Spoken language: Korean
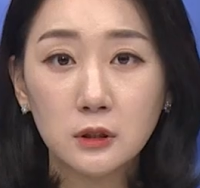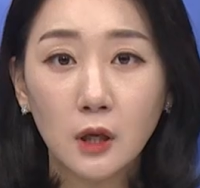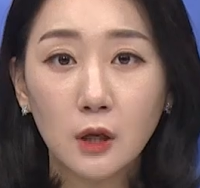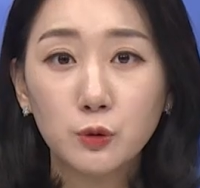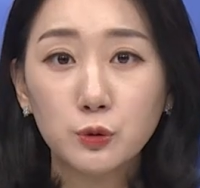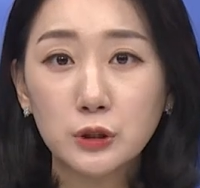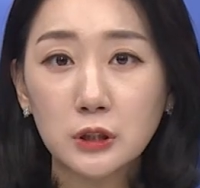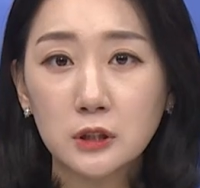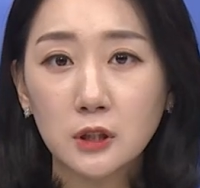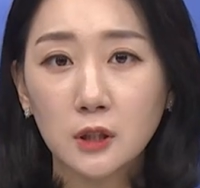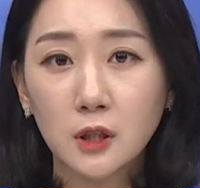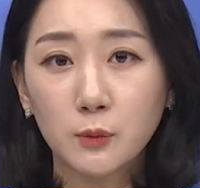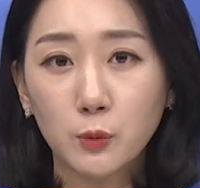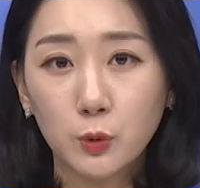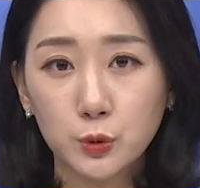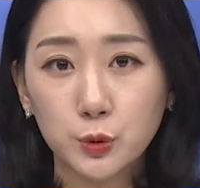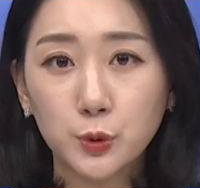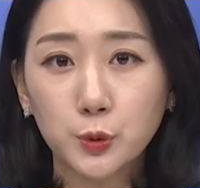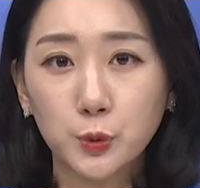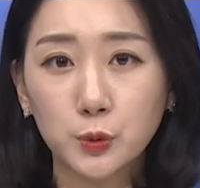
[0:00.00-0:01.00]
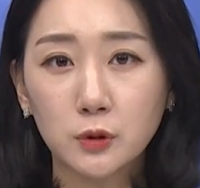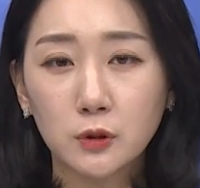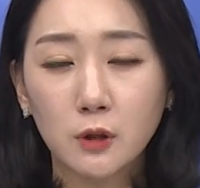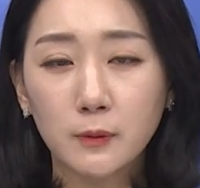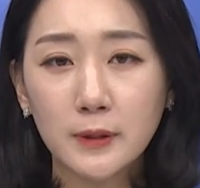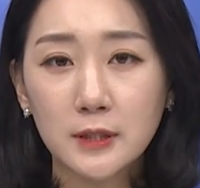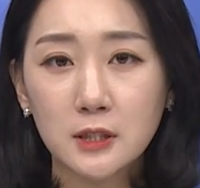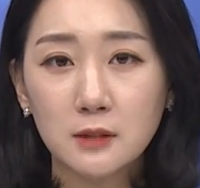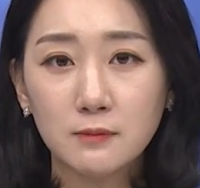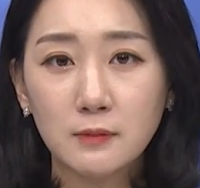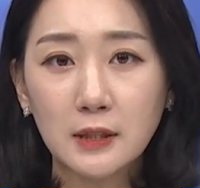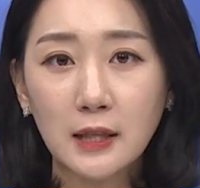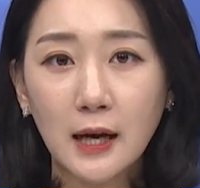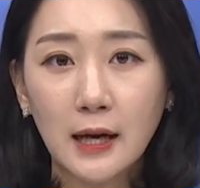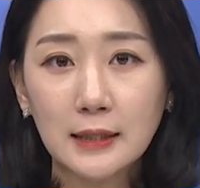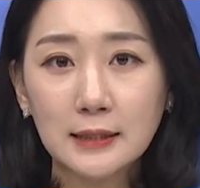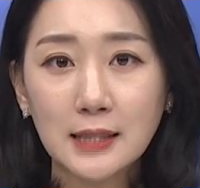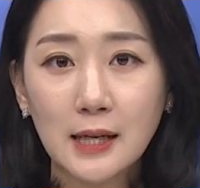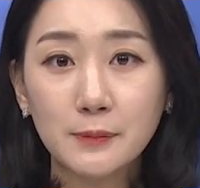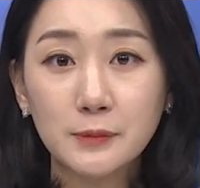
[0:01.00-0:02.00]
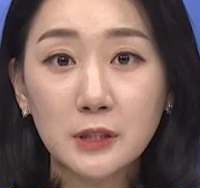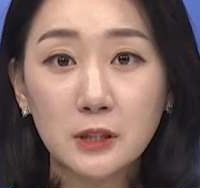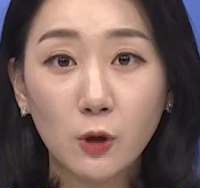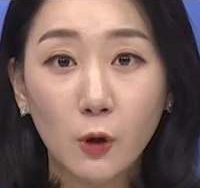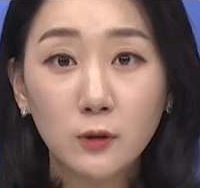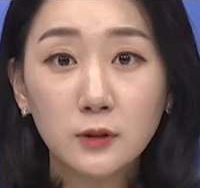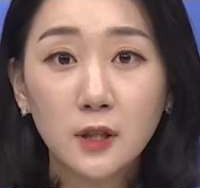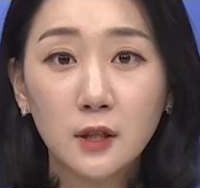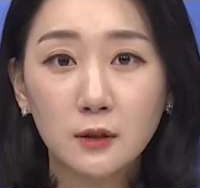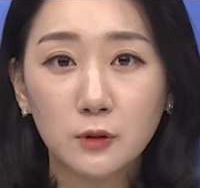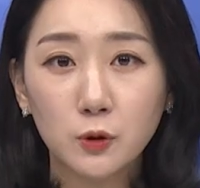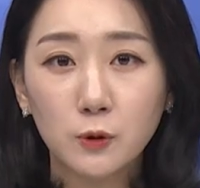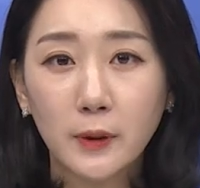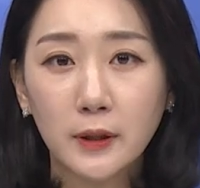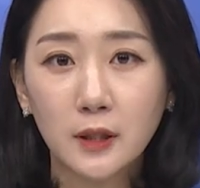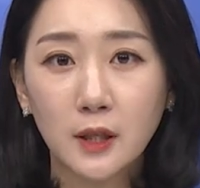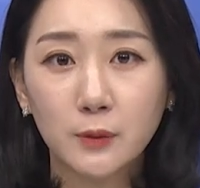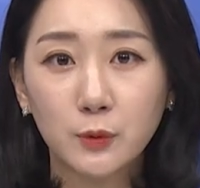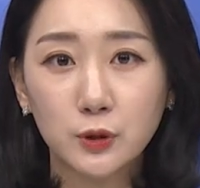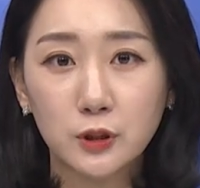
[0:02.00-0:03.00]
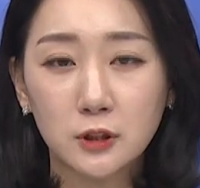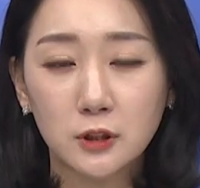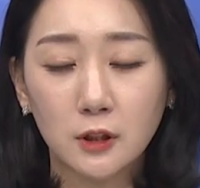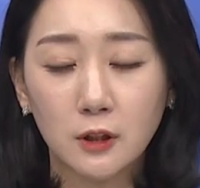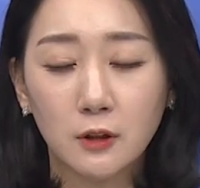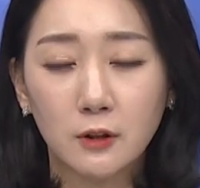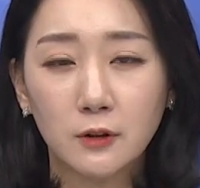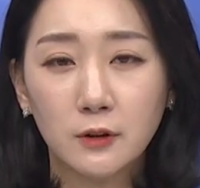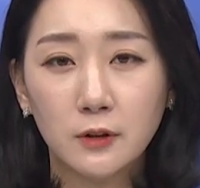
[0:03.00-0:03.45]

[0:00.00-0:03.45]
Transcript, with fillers: 대구시장의 목소리도 들어봤습니다. 잠시 영상으로 만나보시죠.